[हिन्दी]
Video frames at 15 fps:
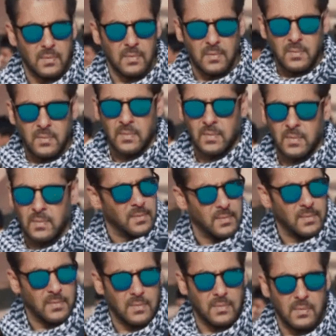दिमाग से ज़्यादा
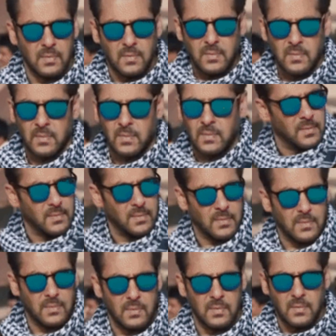होगा दैट्स वाई आई वॉज
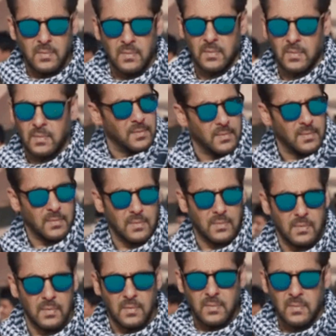वेरी वेरी वेरी
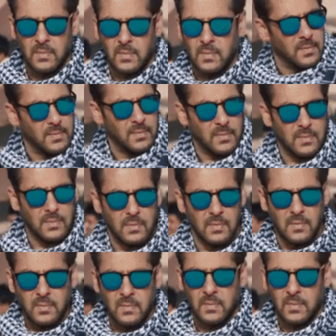मच एक्साइटेड फॉर द फिल्म